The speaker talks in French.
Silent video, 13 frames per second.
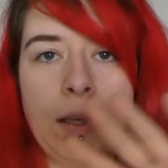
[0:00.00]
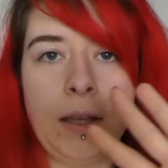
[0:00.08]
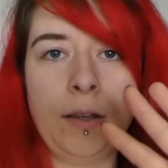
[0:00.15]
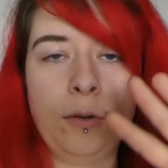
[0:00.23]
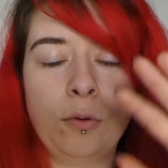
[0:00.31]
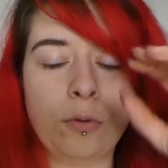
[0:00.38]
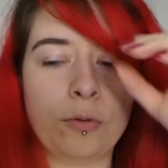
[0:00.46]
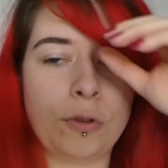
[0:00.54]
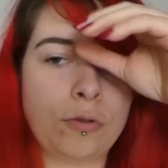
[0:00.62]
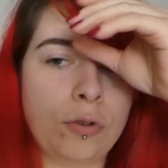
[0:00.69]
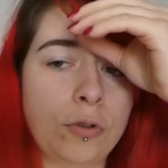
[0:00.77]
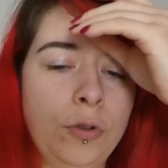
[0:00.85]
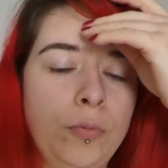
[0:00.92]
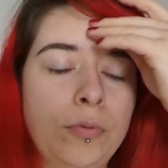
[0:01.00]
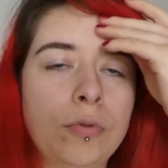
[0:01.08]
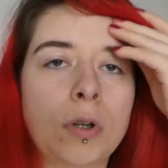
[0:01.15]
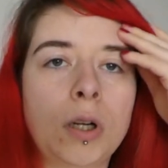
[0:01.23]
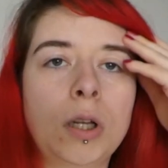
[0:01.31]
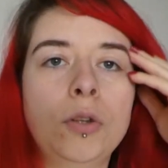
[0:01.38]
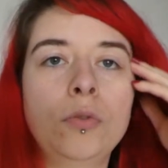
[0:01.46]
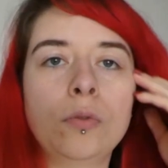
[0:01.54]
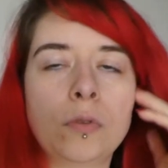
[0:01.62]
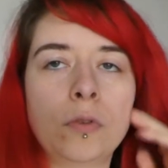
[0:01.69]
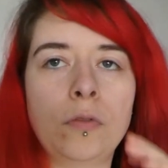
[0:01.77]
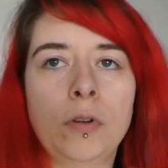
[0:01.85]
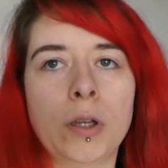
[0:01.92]
Hello, on sort aujourd'hui pour un
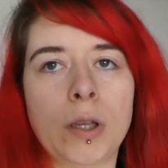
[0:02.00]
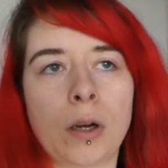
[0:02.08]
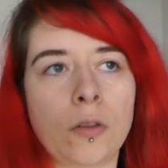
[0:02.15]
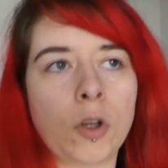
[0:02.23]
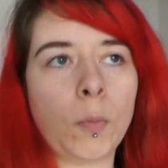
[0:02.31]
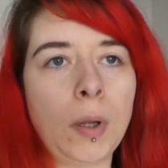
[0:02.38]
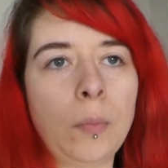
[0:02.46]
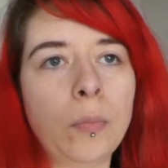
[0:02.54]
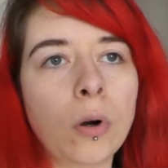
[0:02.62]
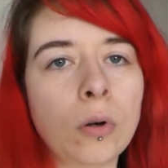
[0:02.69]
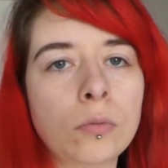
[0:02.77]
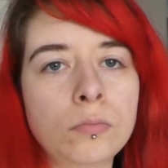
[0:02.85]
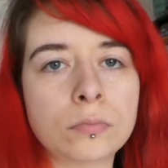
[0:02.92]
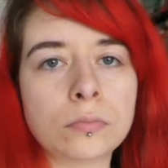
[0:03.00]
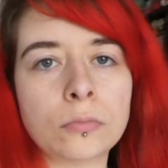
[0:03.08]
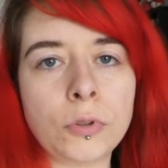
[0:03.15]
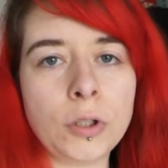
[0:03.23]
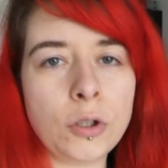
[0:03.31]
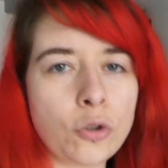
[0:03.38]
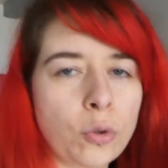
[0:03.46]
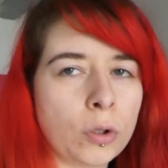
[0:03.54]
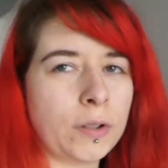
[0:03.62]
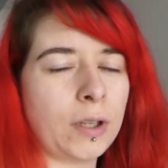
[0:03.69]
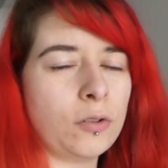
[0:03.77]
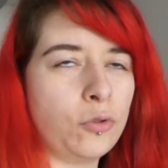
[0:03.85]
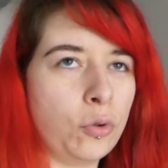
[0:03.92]
nouveau vlog. Alors normalement, on est le jour
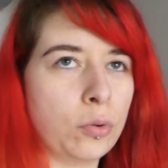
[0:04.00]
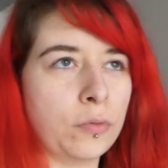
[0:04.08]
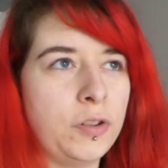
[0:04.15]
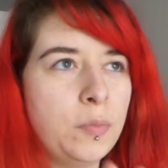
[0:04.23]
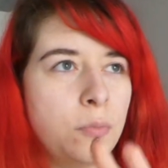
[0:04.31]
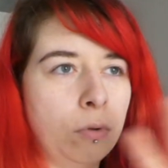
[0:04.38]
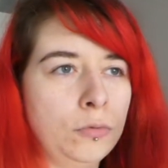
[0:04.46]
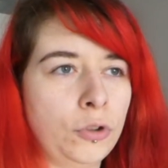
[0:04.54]
13 du confinement.